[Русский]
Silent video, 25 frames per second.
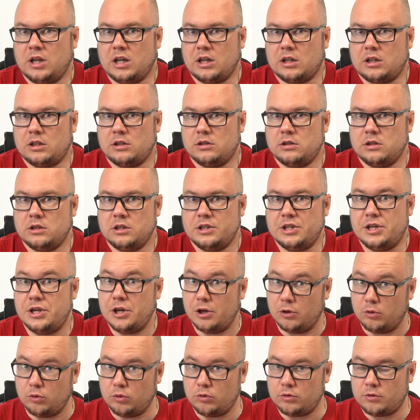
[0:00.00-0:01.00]
так
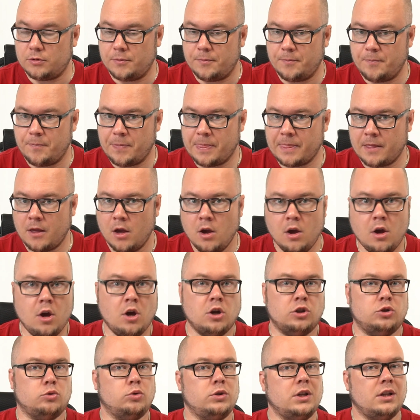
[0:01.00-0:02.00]
делают?
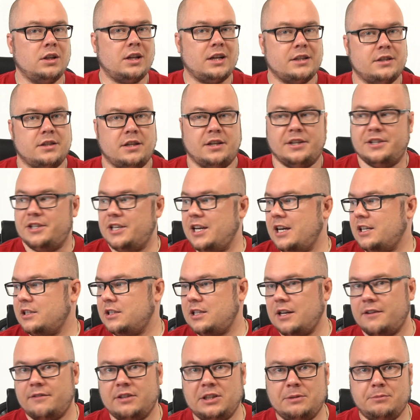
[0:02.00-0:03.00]
Ну да ладно, я
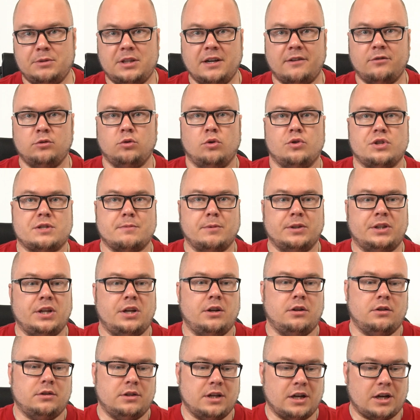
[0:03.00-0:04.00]
давным-давно
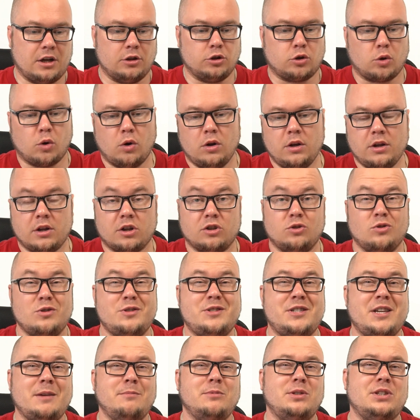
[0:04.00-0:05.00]
смотрел на контроллер, но
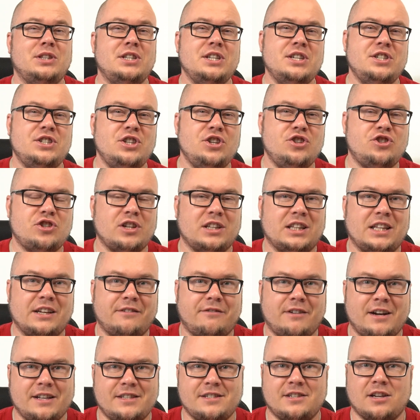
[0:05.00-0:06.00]
7000
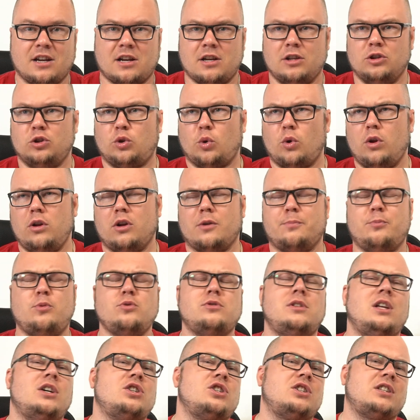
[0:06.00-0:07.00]
отдавать за контроллер,
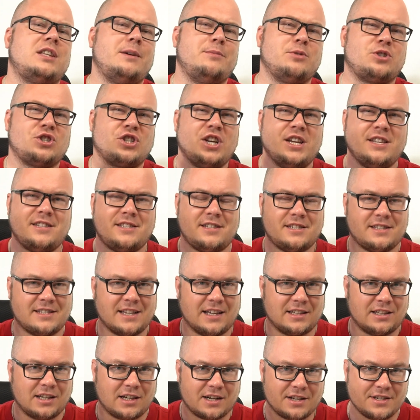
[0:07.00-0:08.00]
пусть даже там 6
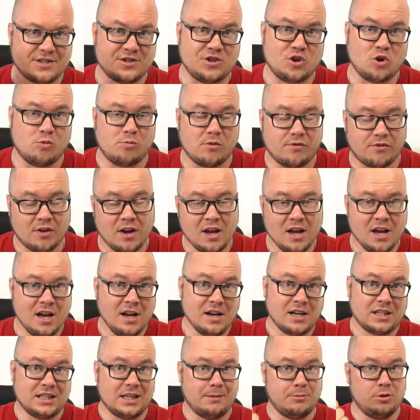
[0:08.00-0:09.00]
SATA разъемов,
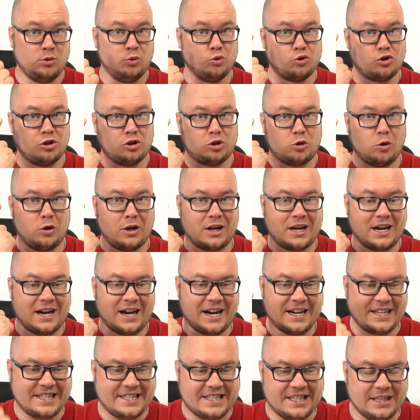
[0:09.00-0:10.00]
когда мне нужен только
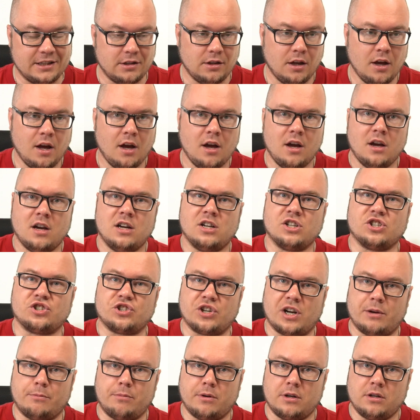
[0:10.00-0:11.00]
один,
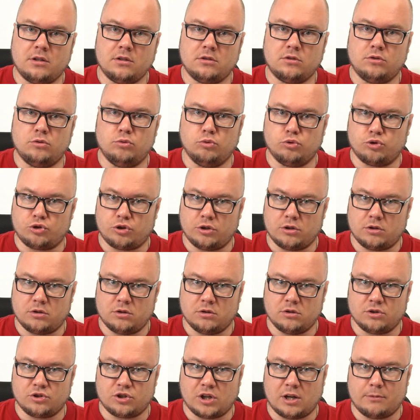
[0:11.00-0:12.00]
жаба душит.
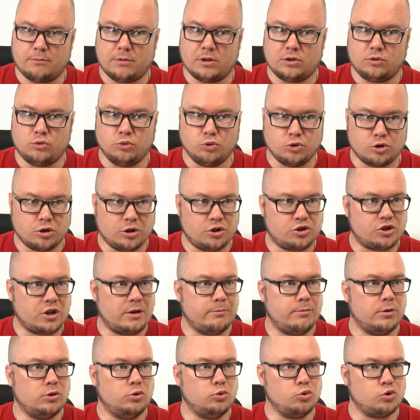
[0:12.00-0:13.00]
Жаба душит,
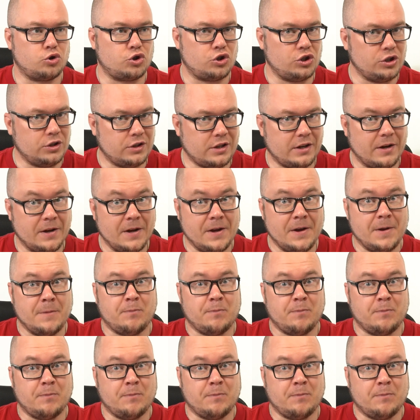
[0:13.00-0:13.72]
жаба душила.